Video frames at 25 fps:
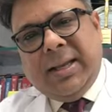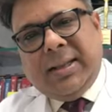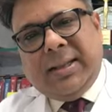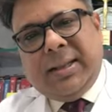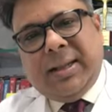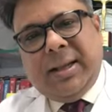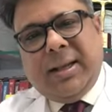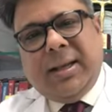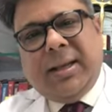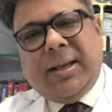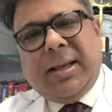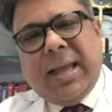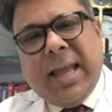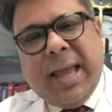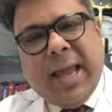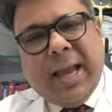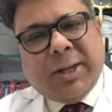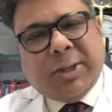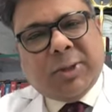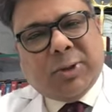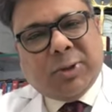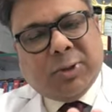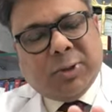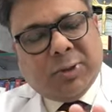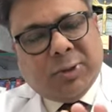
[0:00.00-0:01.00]
তা
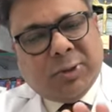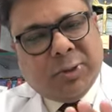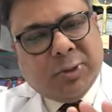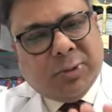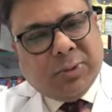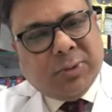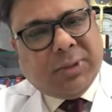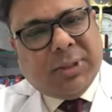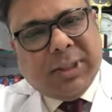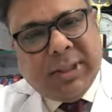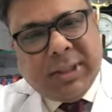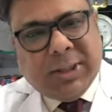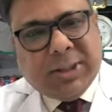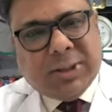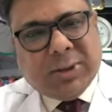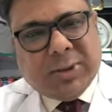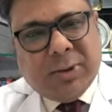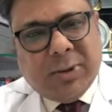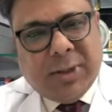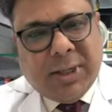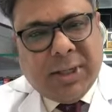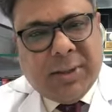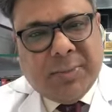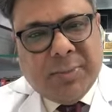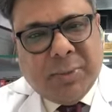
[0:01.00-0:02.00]
একশো চৌত্রিশ
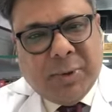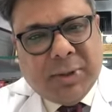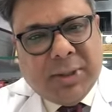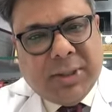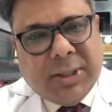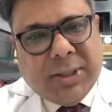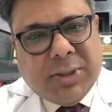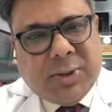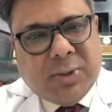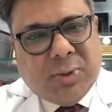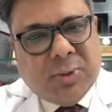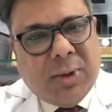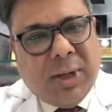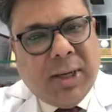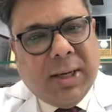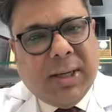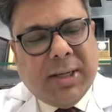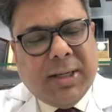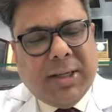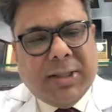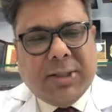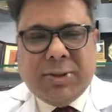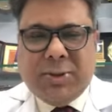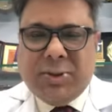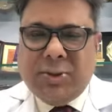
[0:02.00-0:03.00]
কোটির মধ্যে
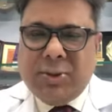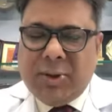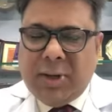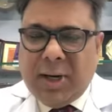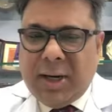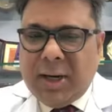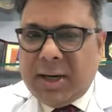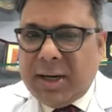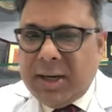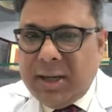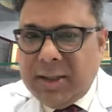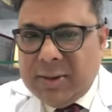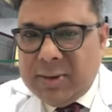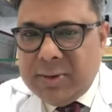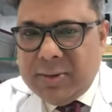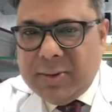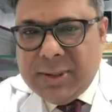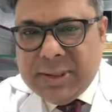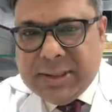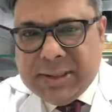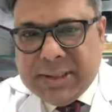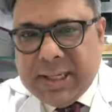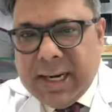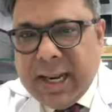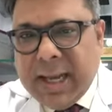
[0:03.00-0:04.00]
চুয়াল্লিশ জন আক্রান্ত
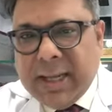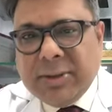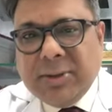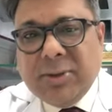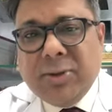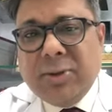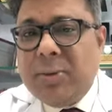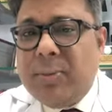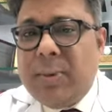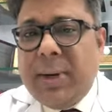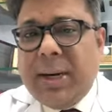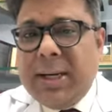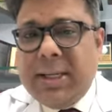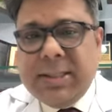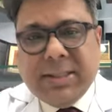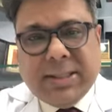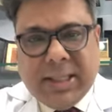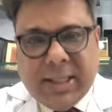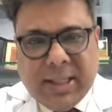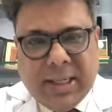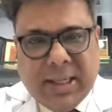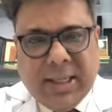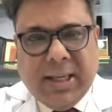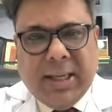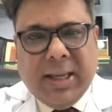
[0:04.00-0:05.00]
হয়েছেন একজনও মারা
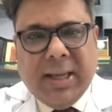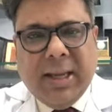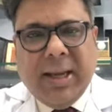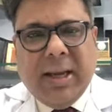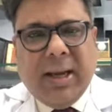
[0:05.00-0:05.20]
যাননি